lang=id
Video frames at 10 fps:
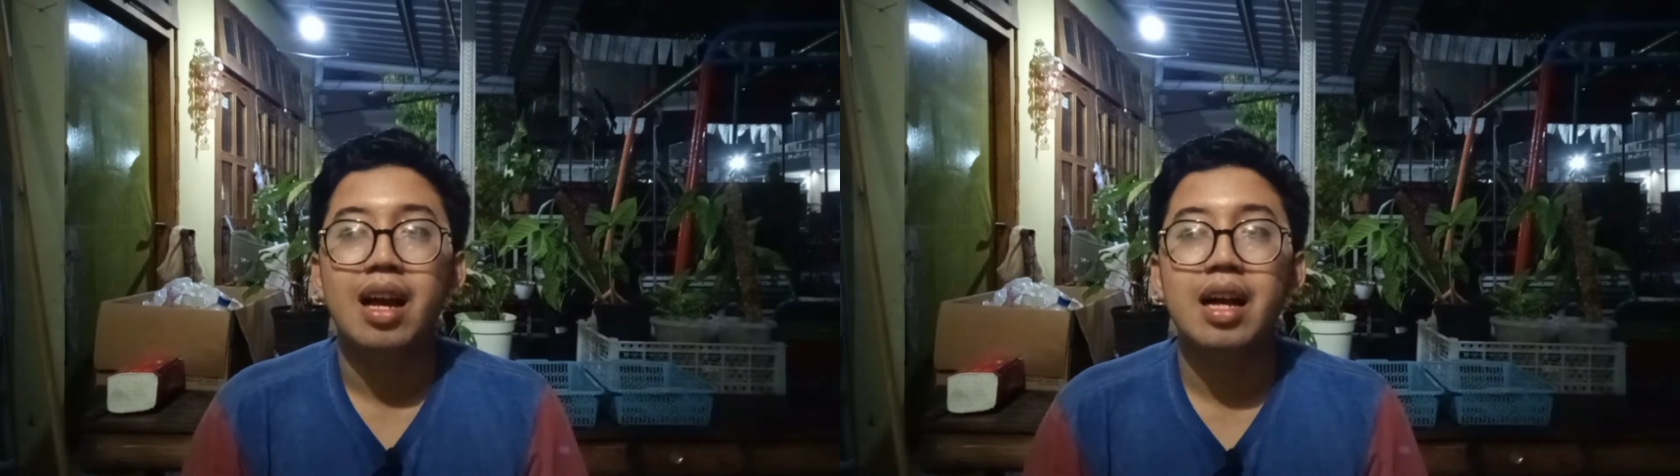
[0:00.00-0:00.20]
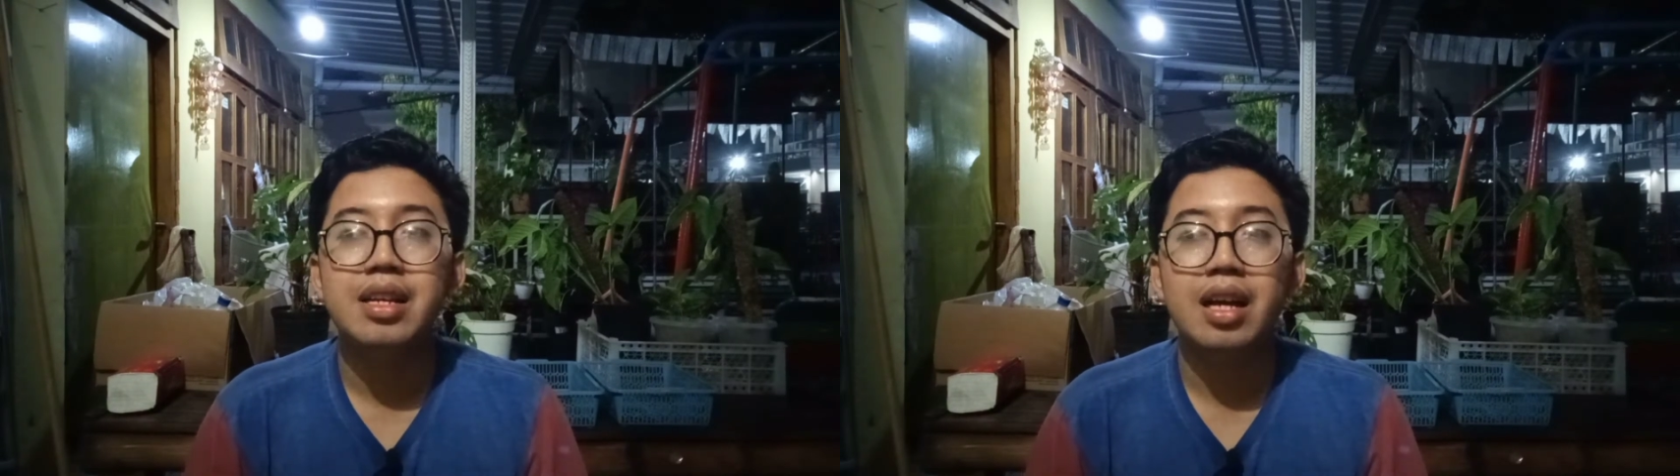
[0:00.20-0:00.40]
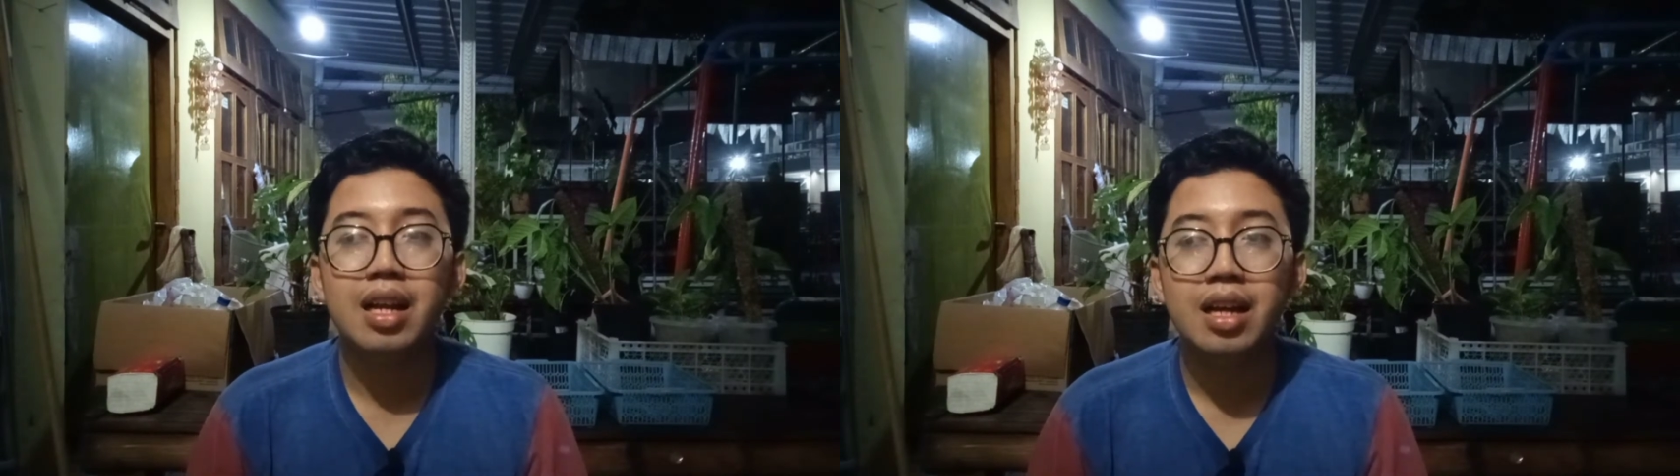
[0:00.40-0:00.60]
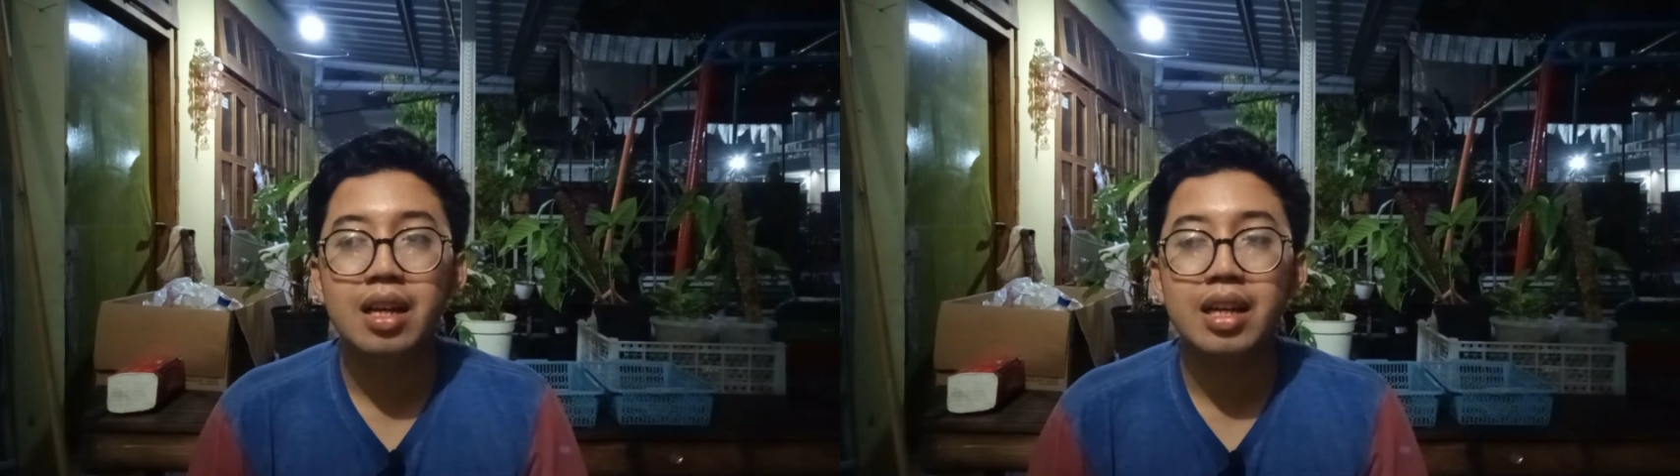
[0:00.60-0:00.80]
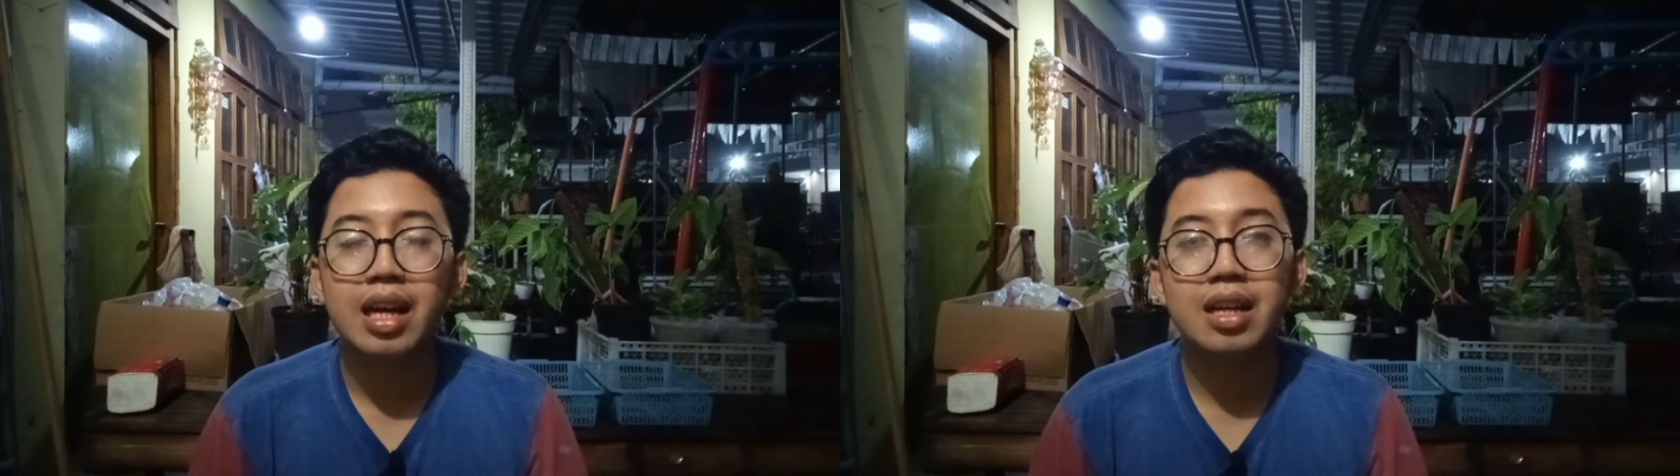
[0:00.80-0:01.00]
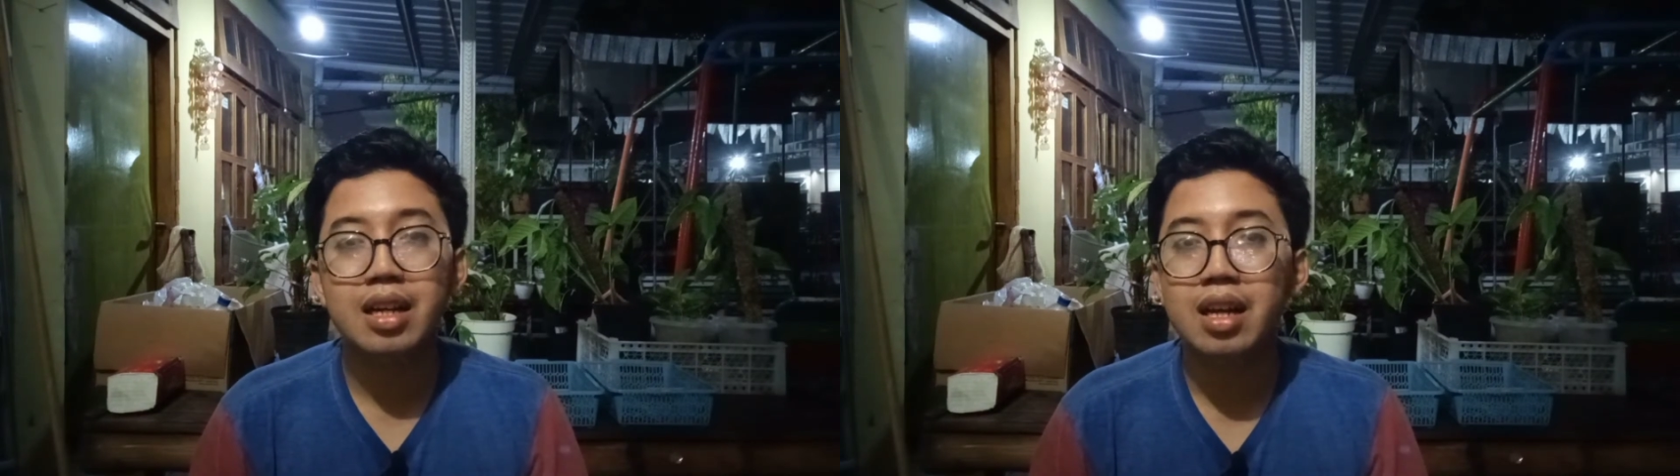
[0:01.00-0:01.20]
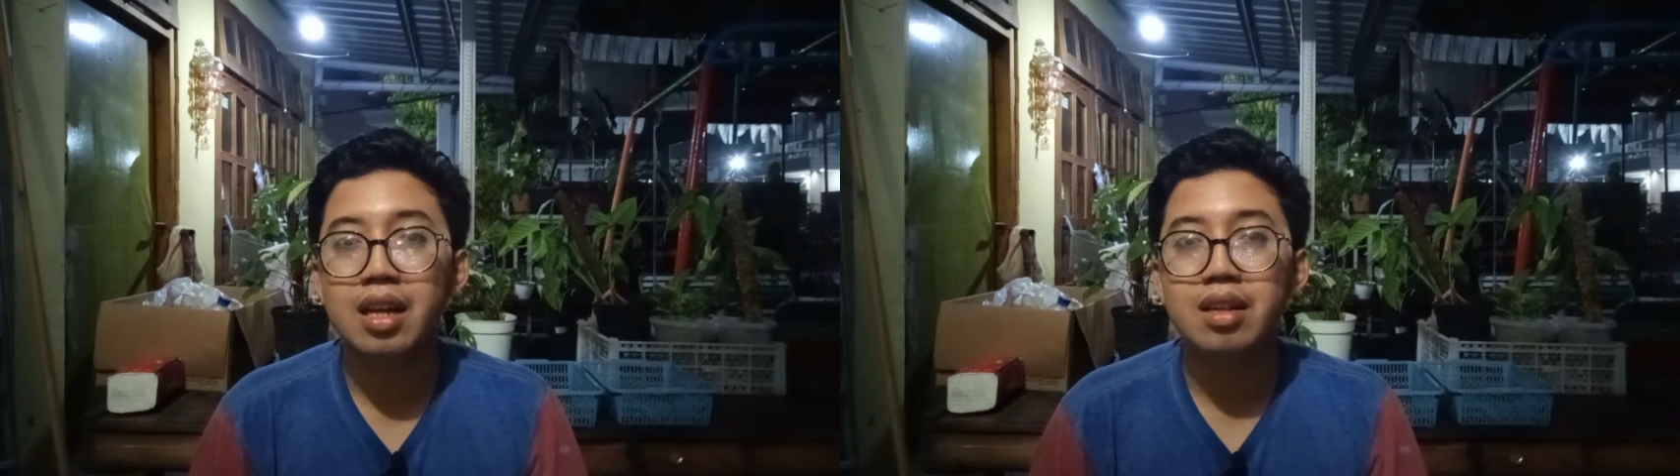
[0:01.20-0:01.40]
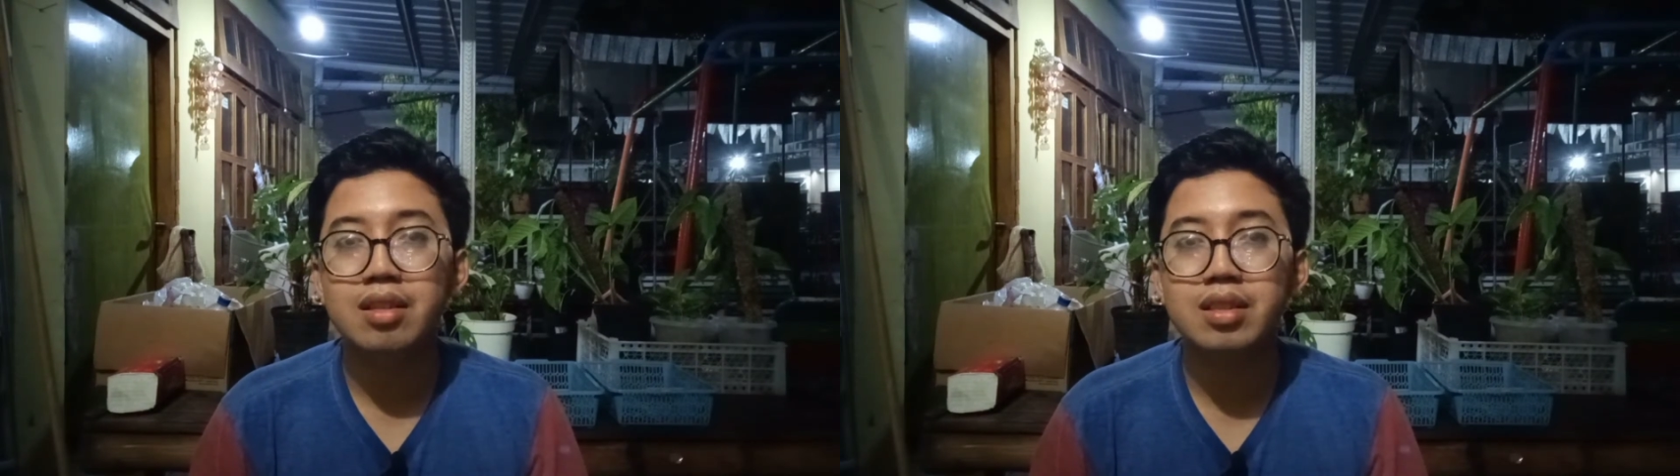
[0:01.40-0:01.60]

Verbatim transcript: adalah karena